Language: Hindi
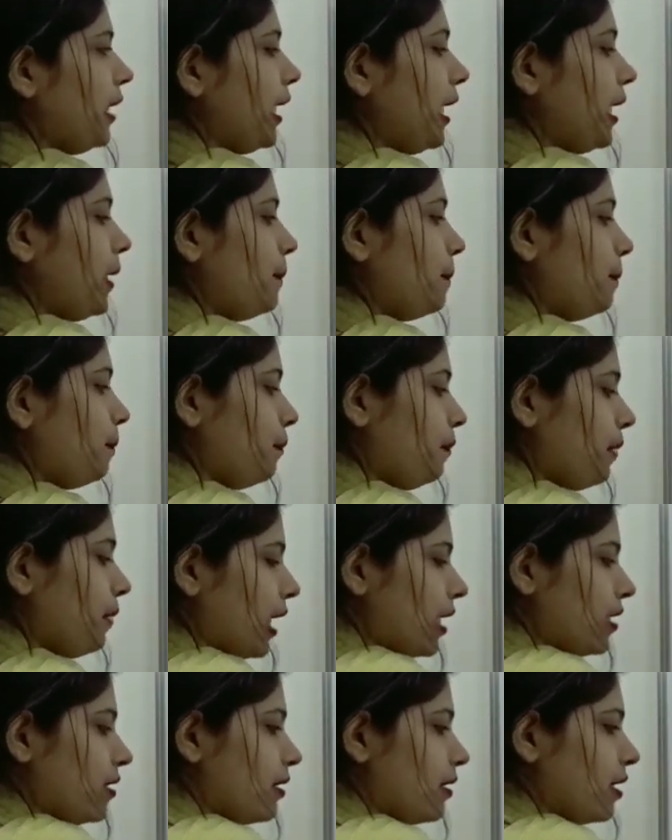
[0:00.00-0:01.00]
बी
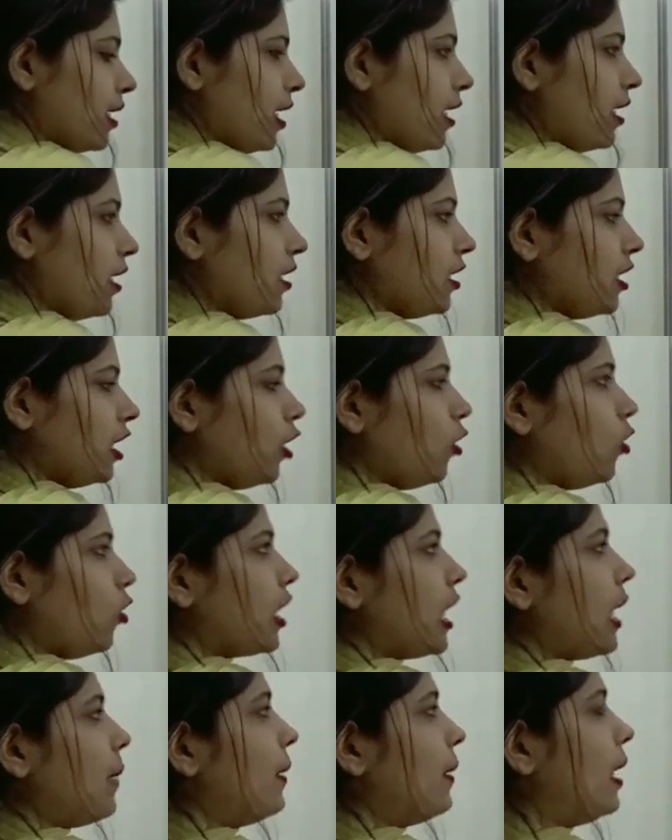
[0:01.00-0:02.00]
प्लस सी ये
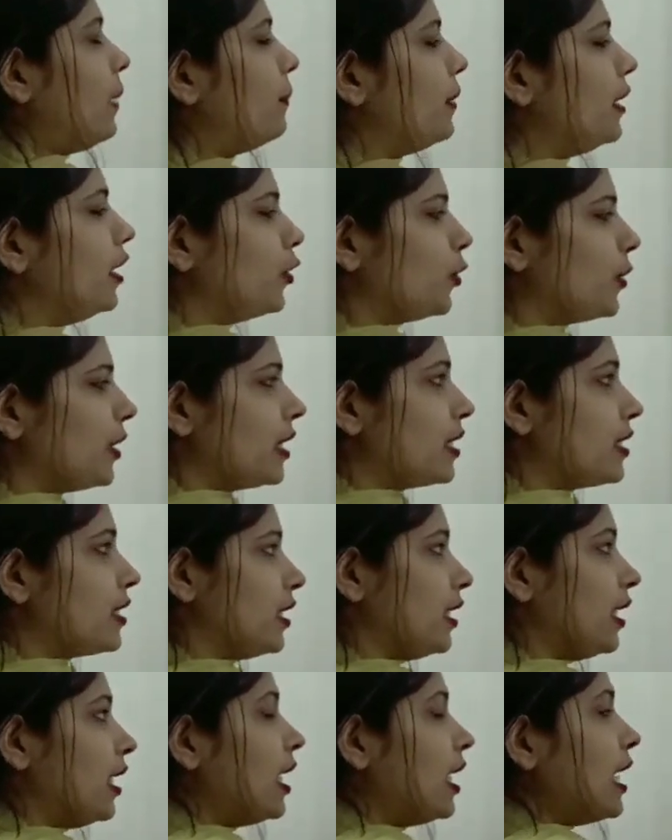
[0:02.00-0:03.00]
हो गया हमारा बी यूनियन
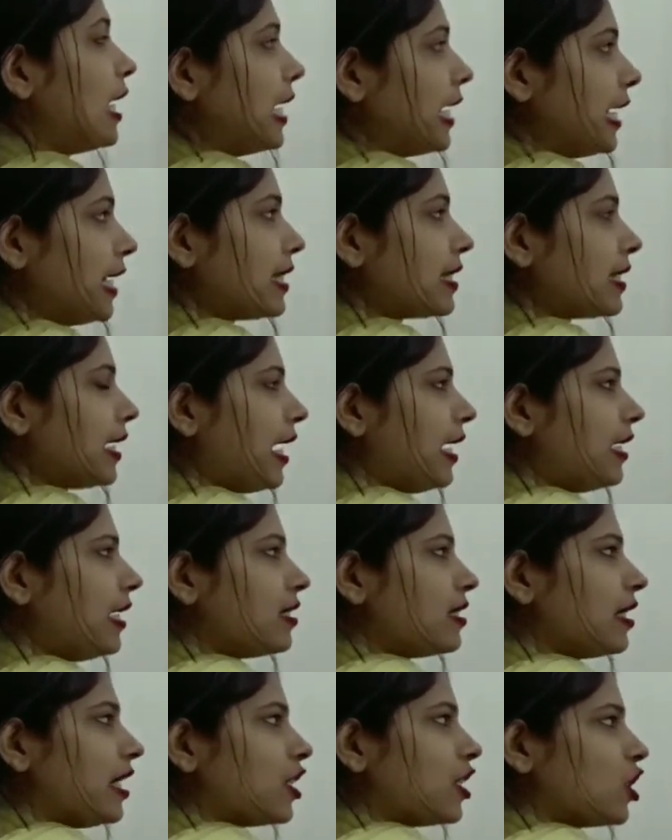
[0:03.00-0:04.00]
सी इसका
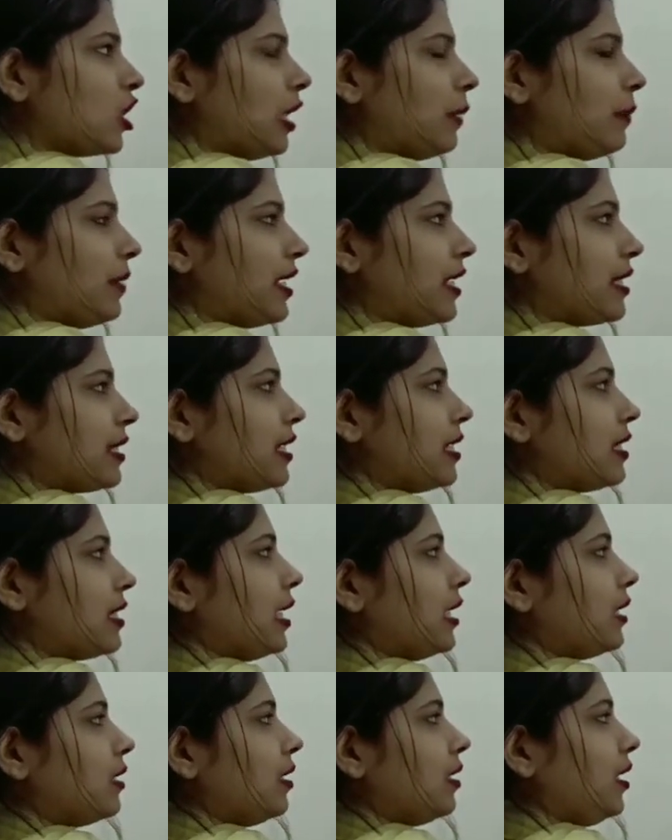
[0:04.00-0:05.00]
इंटरसेक्शन हमें
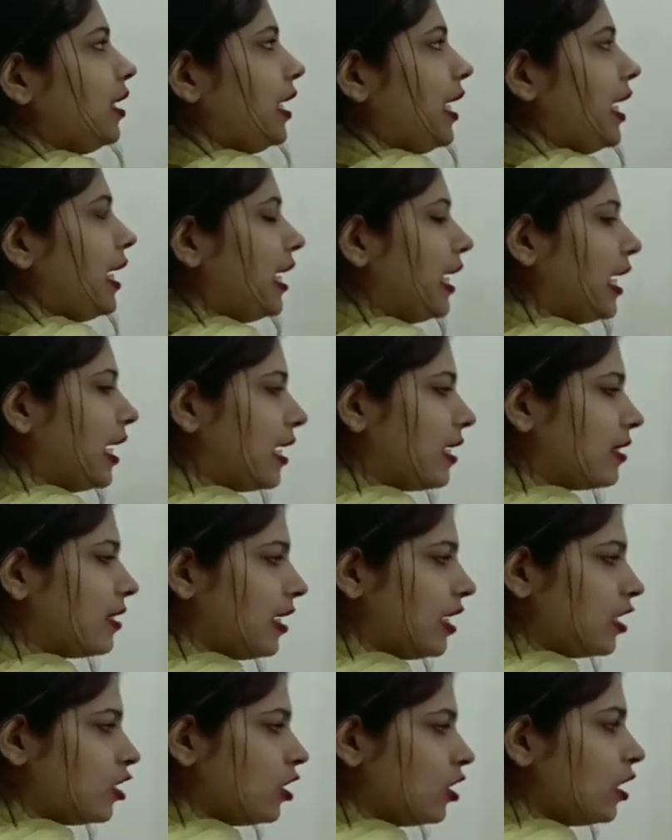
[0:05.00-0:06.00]
किसके साथ करना है ए
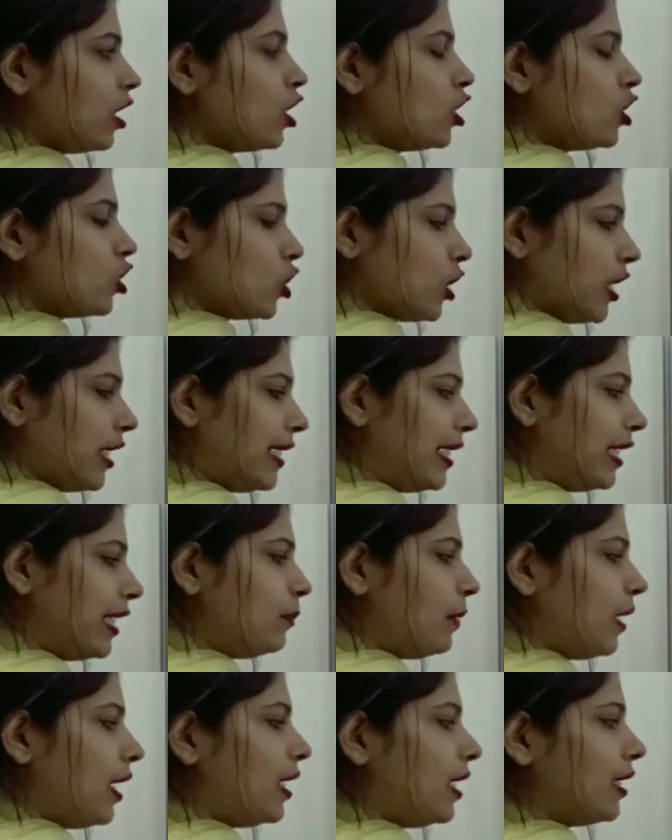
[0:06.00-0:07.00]
के साथ
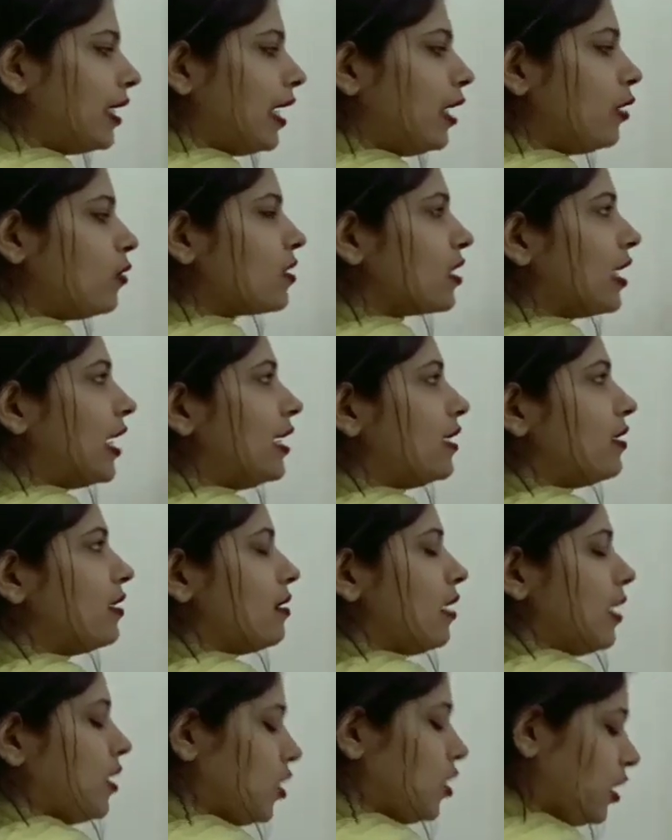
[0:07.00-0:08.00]
शेडेड पार्ट है उसका
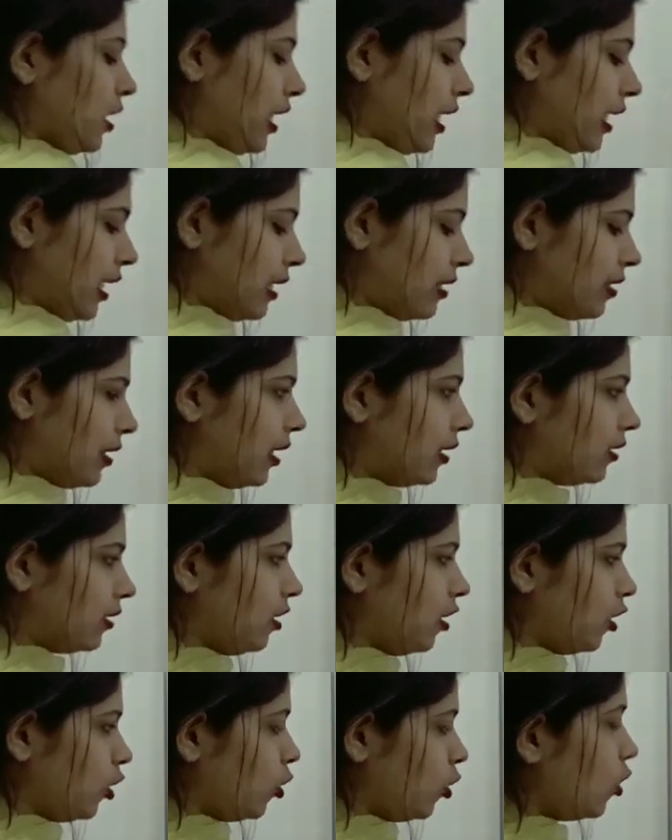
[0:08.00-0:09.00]
इंटरसेक्शन ए के
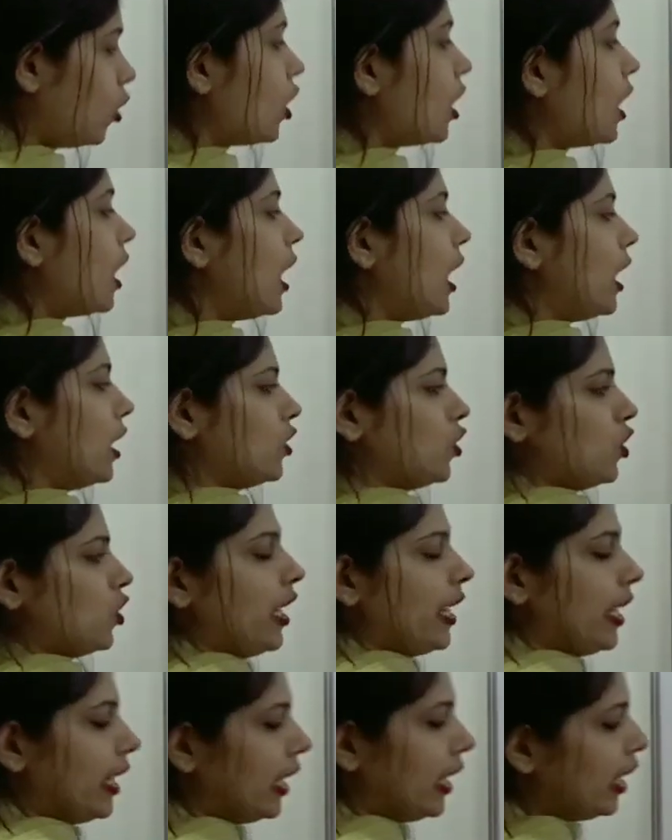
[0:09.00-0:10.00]
साथ करो
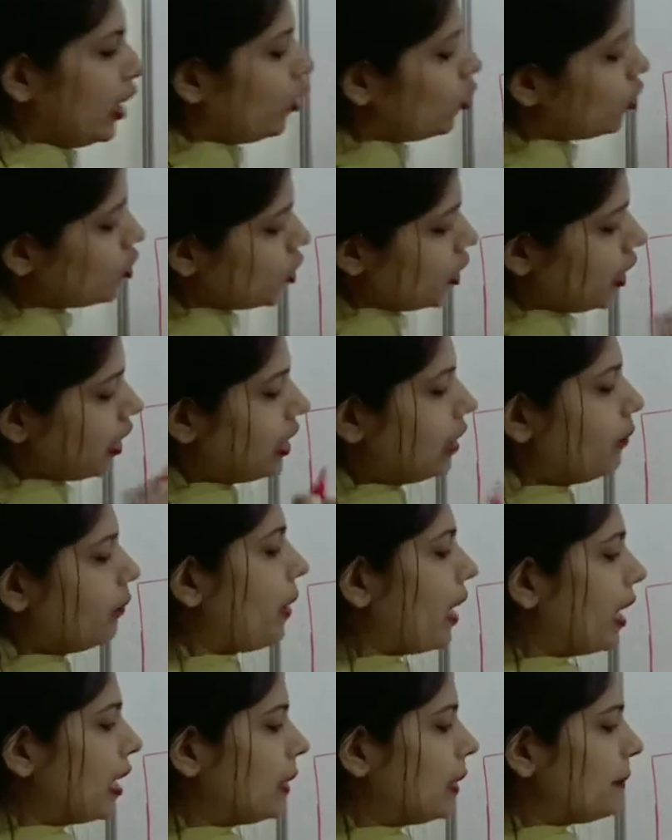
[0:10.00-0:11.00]
अच्छा ए और
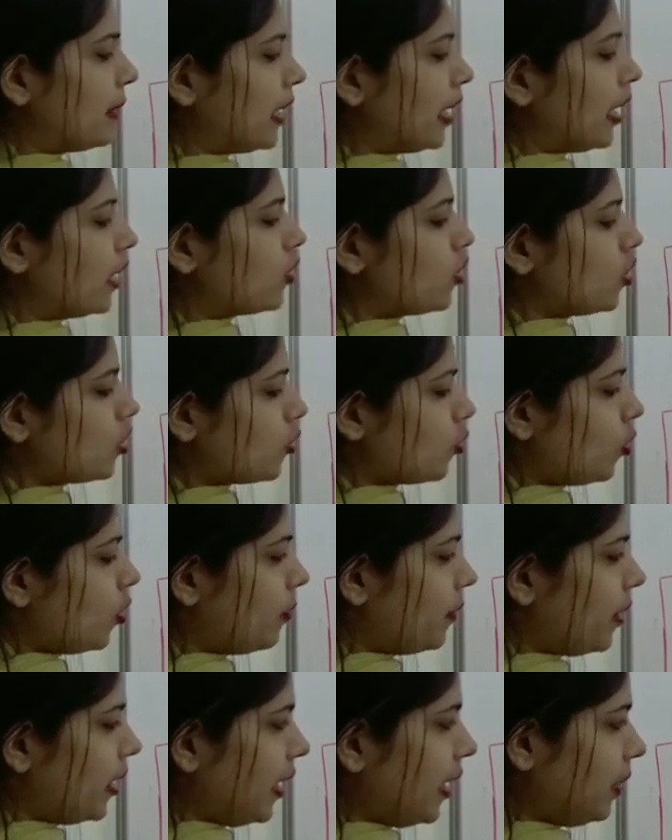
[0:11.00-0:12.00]
शेडेड पार्ट में क्या चीज
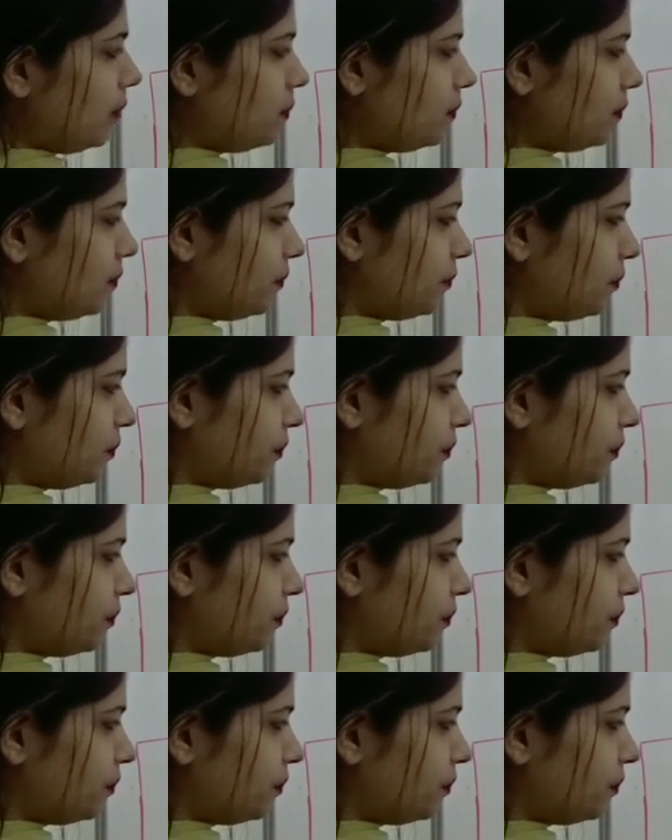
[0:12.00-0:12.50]
कॉमन है